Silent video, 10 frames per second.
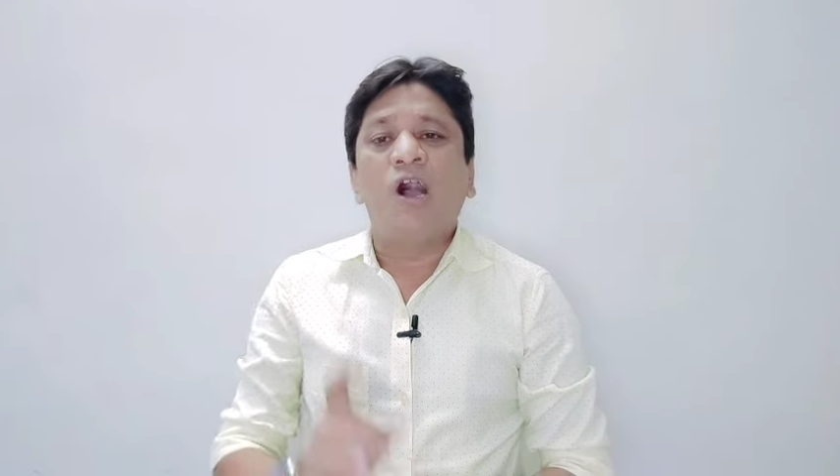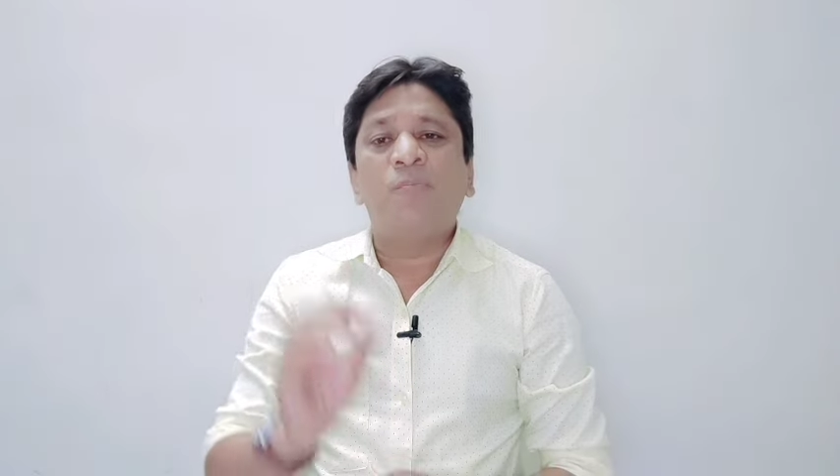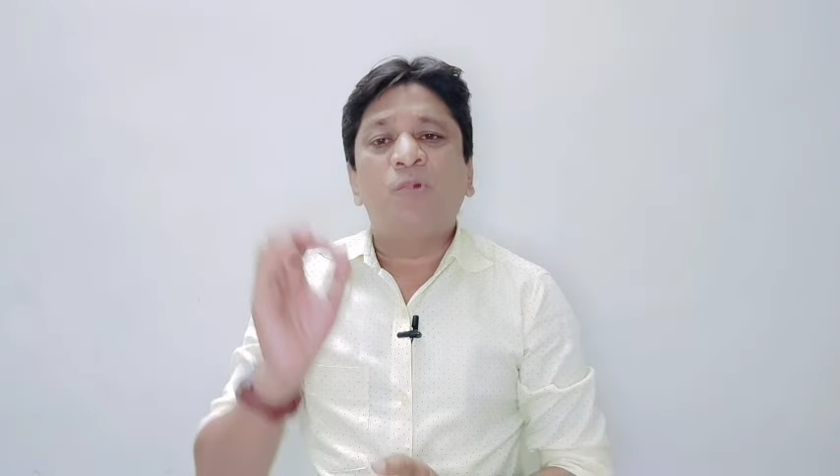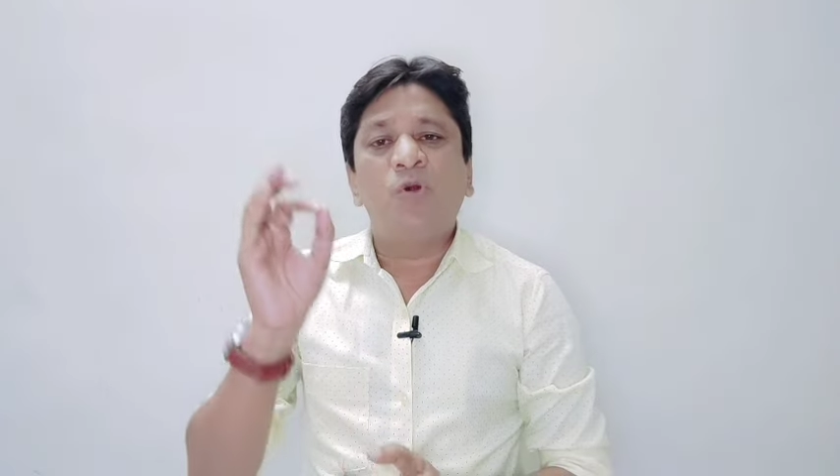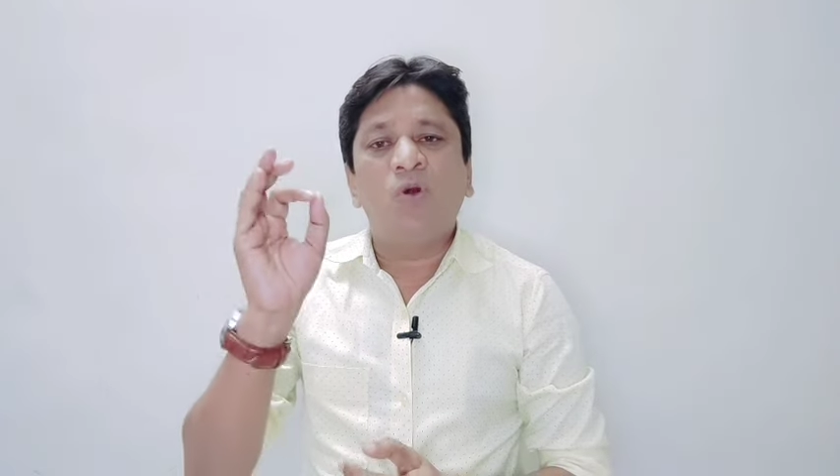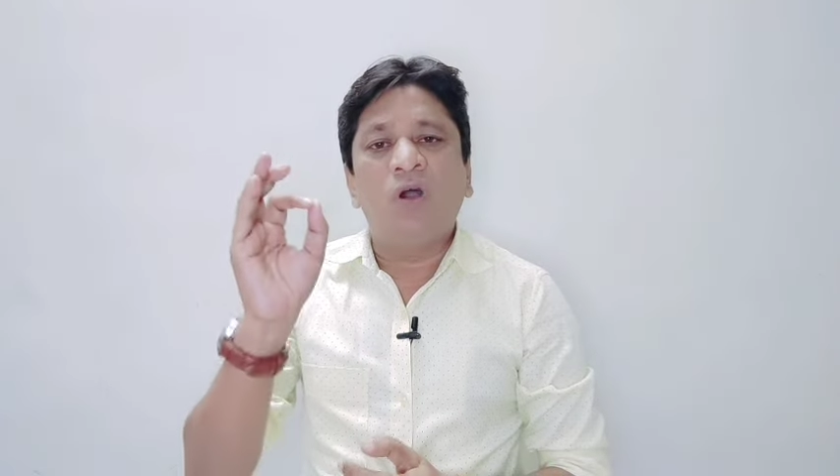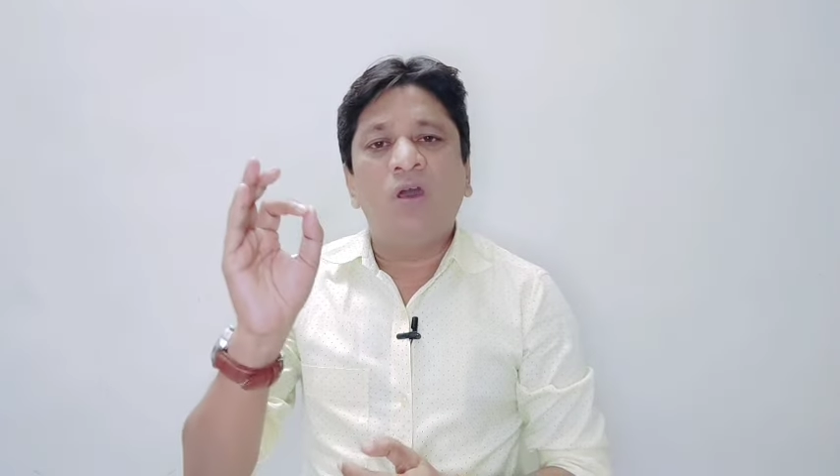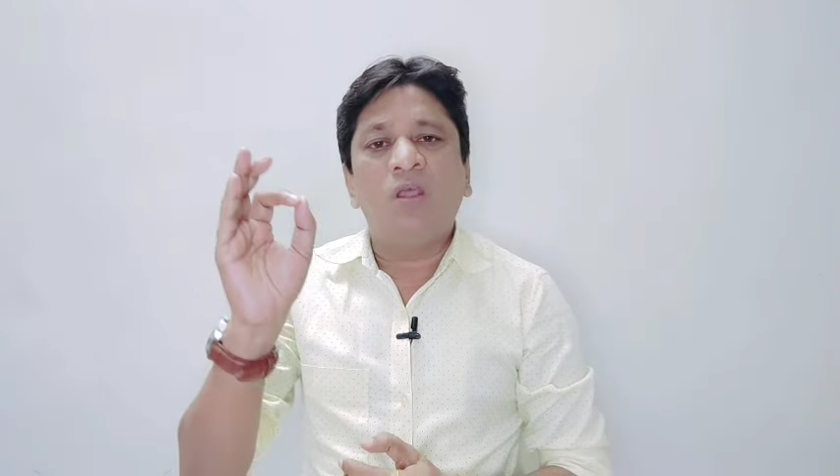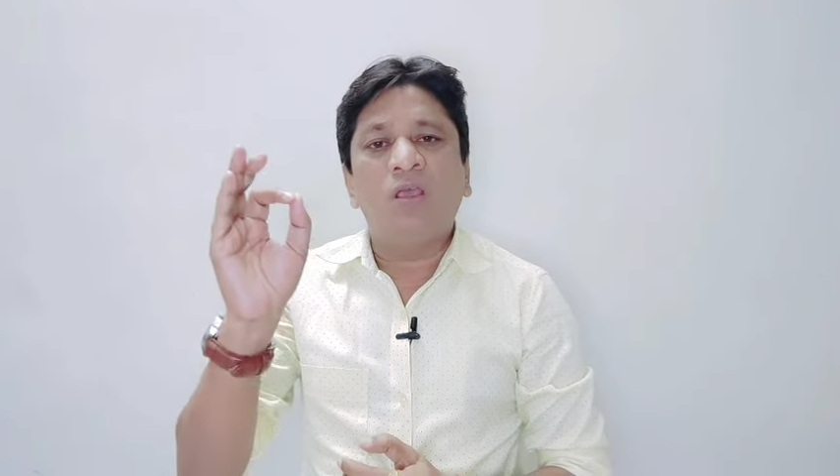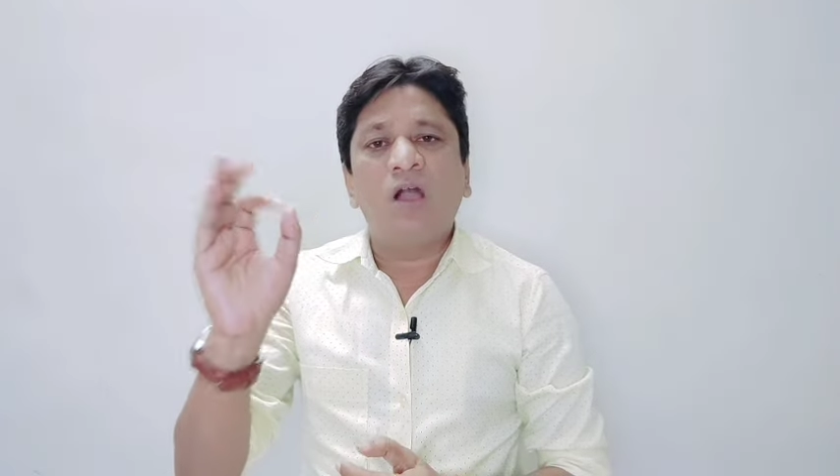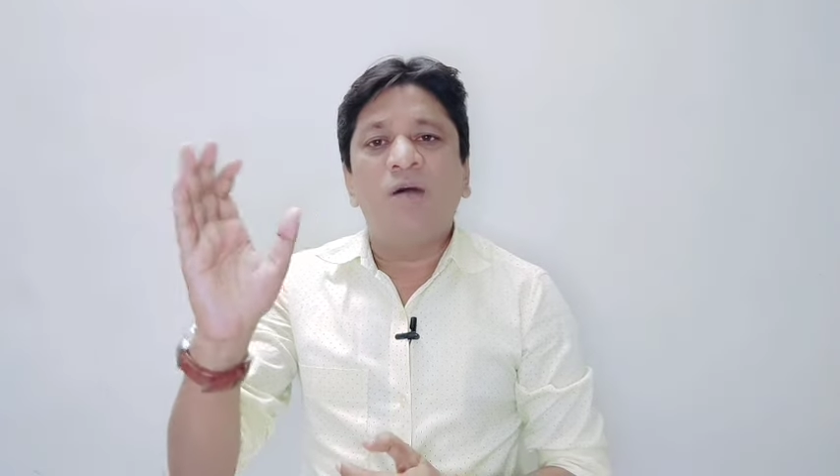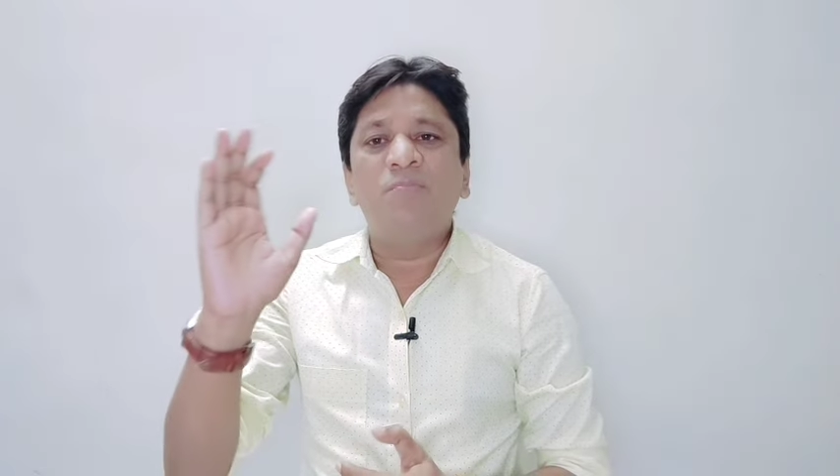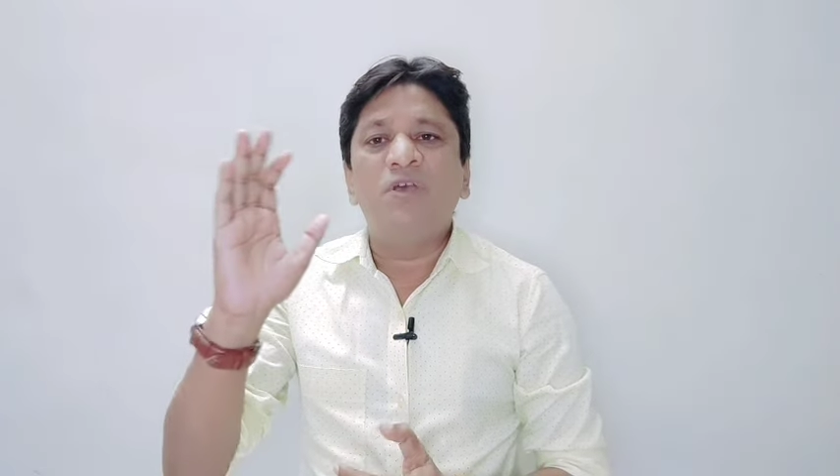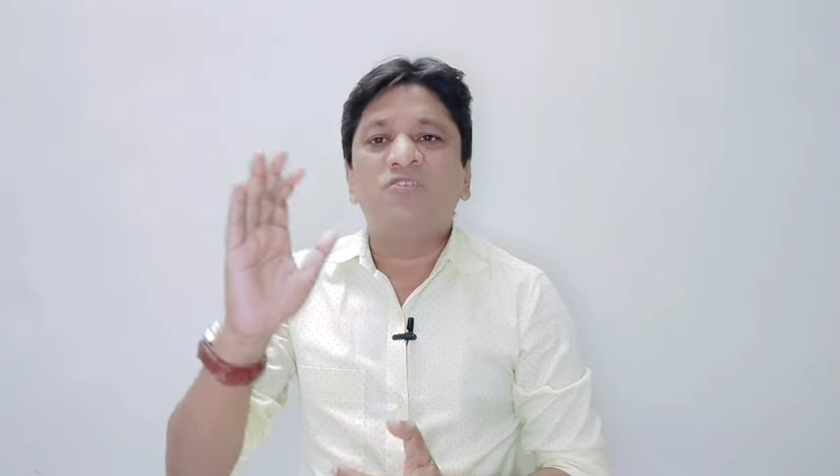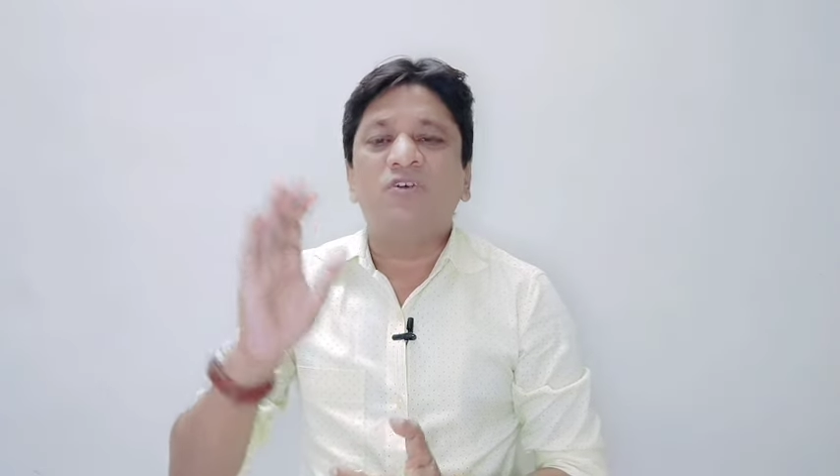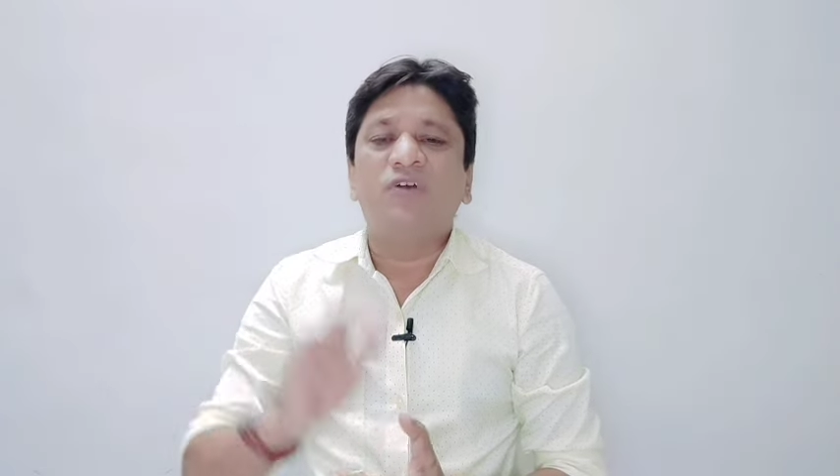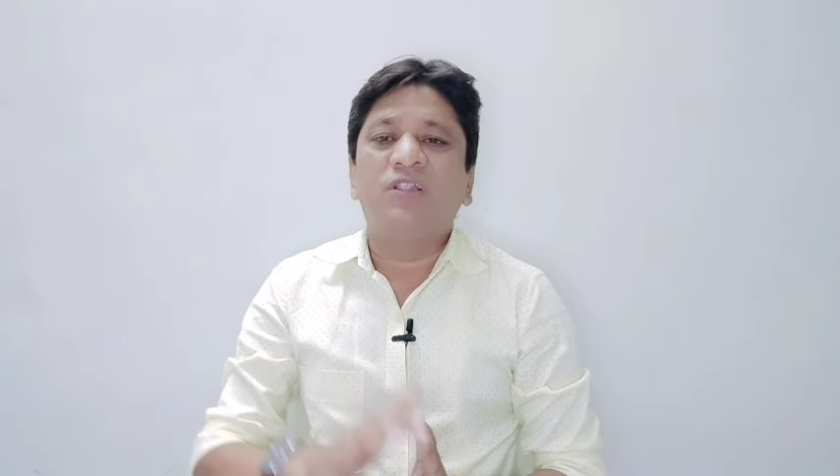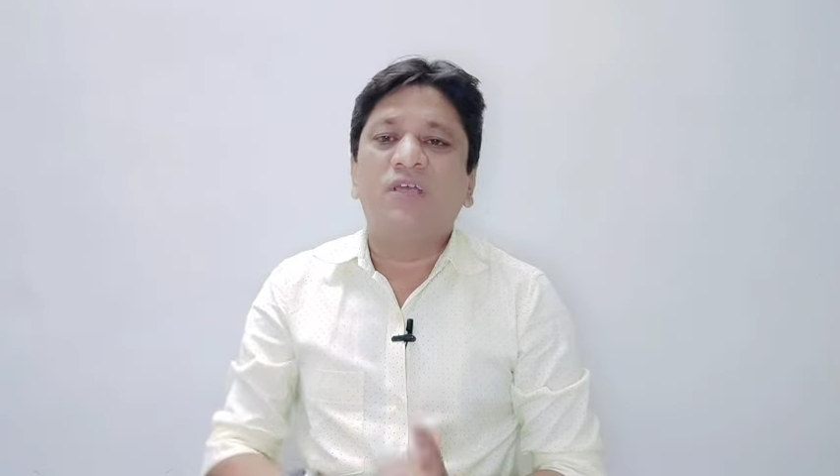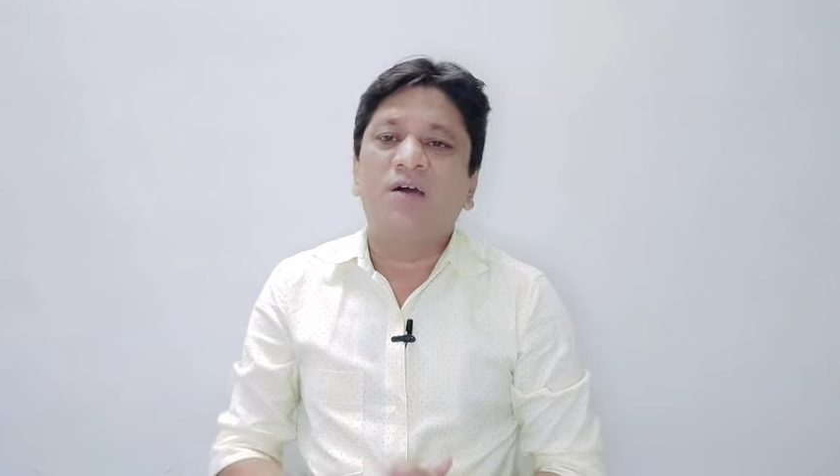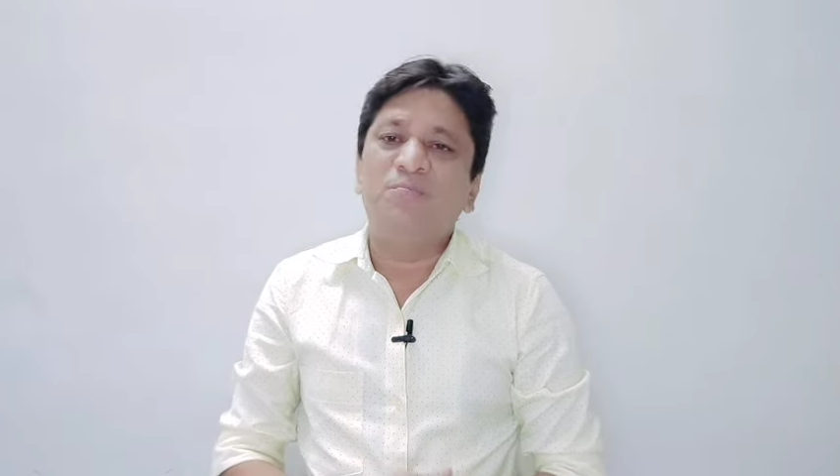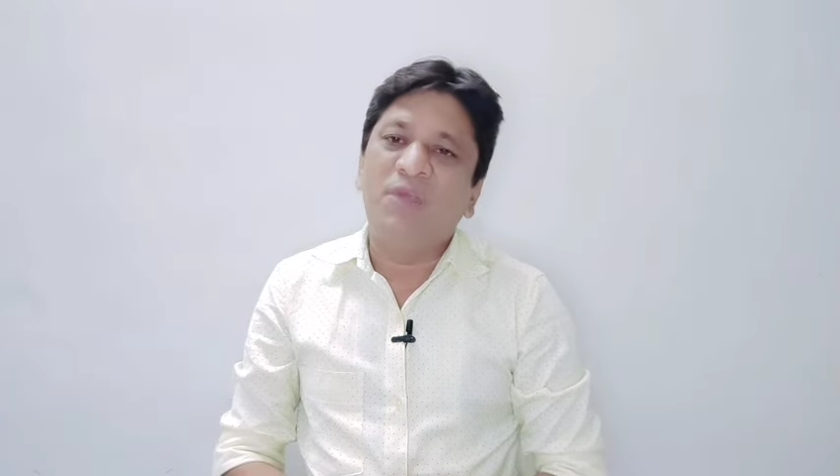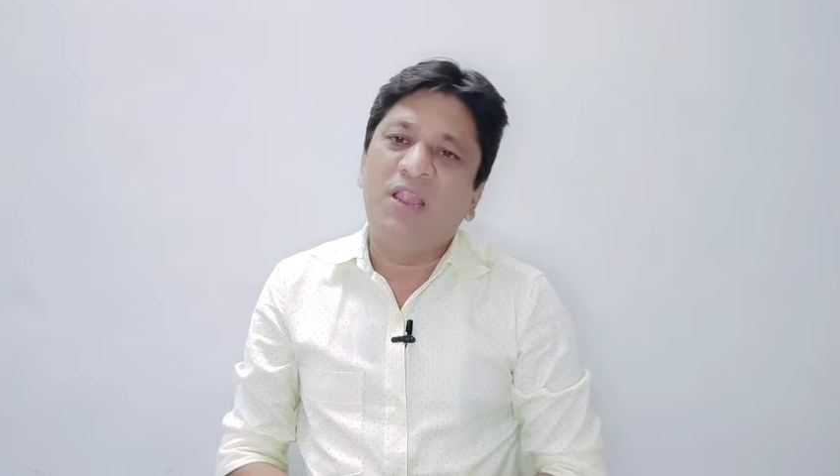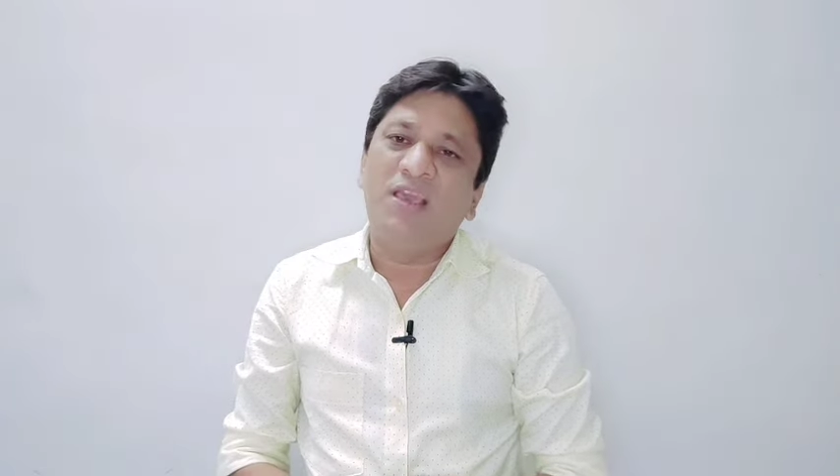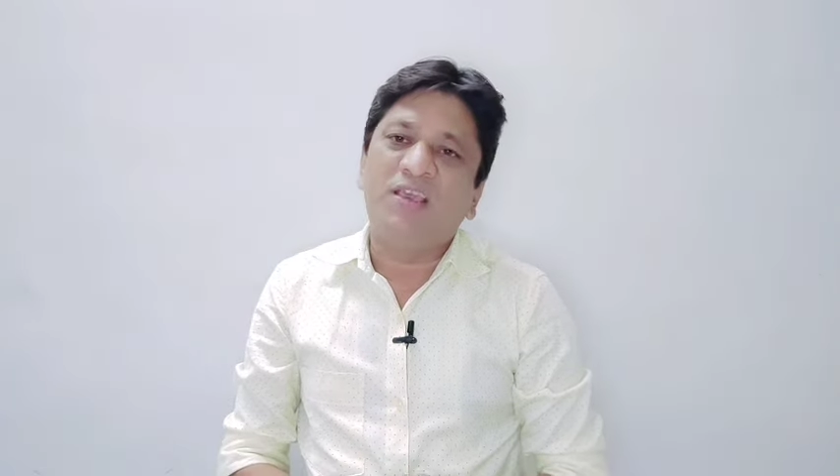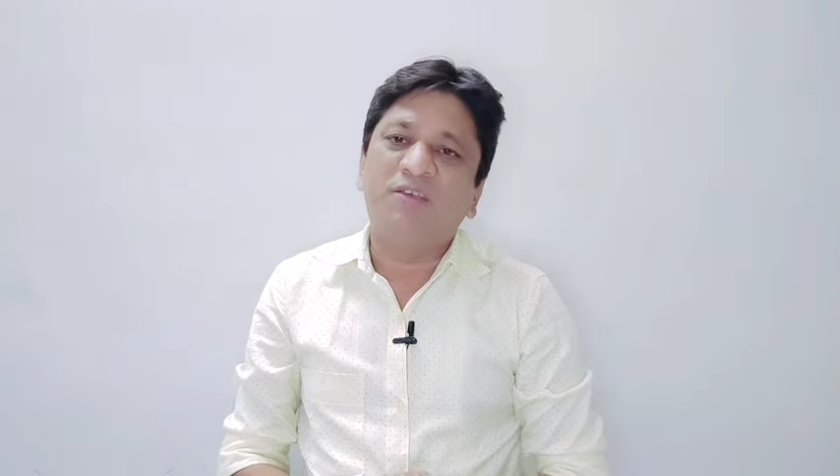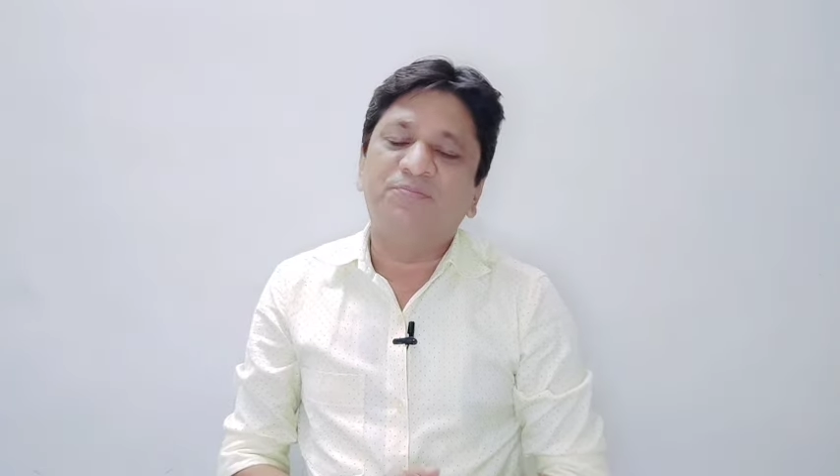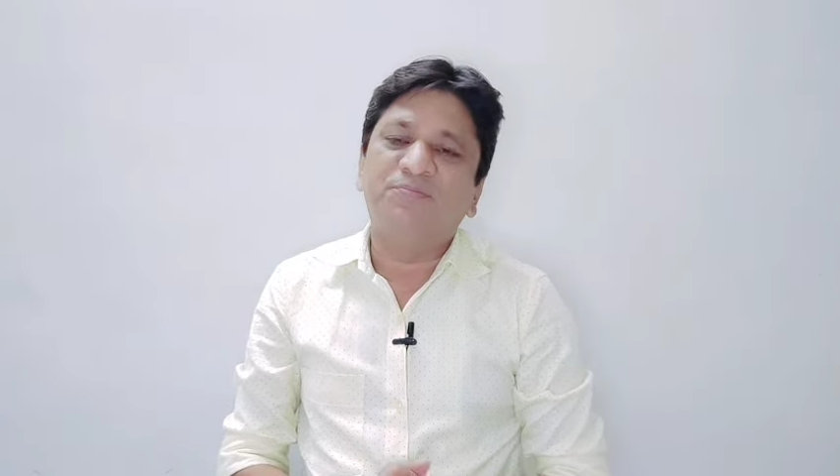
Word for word: आपको हर काम में सफलता मिलेगी